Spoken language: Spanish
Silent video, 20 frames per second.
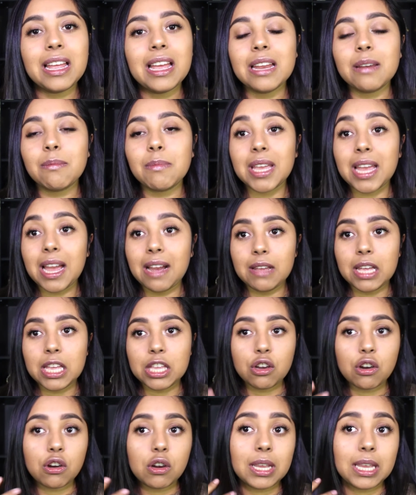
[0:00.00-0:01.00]
en mi
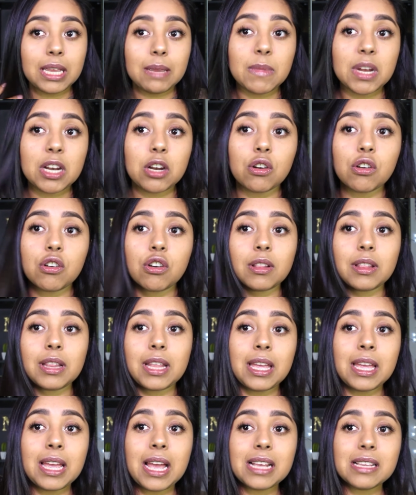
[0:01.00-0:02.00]
cabello y me lo
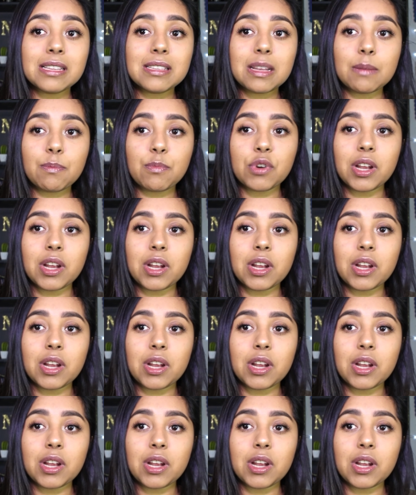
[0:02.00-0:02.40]
corté hasta